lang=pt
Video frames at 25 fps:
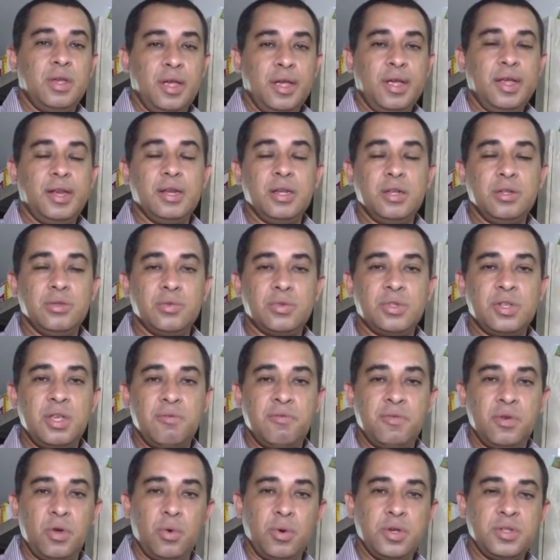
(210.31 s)
ele nos
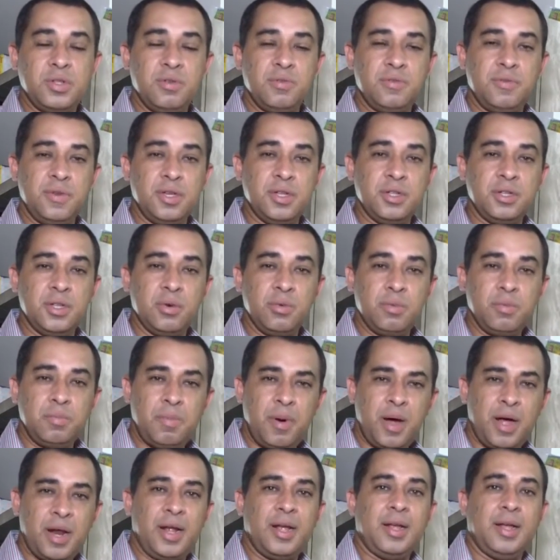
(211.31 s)
enviou esse vídeo
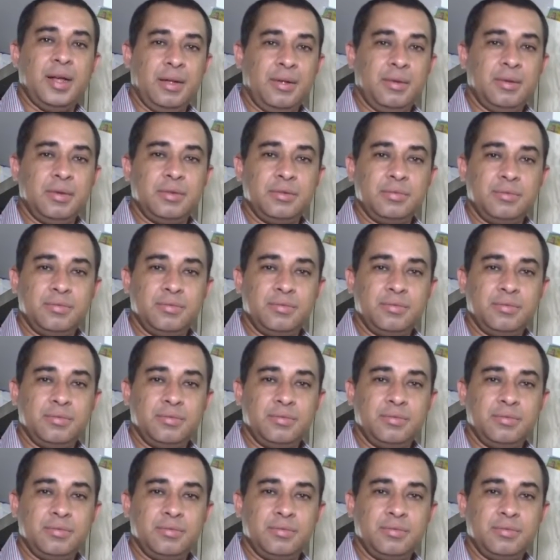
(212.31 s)
para,